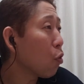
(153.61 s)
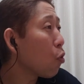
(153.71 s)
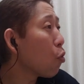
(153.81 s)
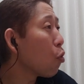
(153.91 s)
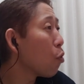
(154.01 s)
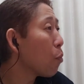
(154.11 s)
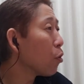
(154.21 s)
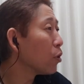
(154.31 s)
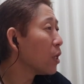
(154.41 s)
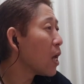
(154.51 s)
う
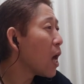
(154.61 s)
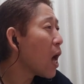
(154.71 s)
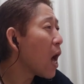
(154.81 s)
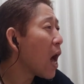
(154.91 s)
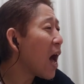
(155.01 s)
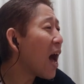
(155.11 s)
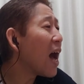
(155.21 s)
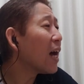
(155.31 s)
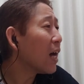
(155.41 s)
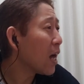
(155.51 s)
も
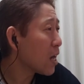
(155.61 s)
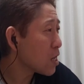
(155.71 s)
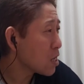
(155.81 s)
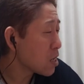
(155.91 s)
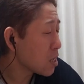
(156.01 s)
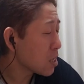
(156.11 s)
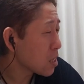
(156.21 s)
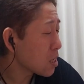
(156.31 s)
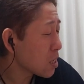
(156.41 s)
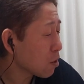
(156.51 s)
な
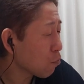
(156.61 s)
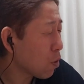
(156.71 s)
い。う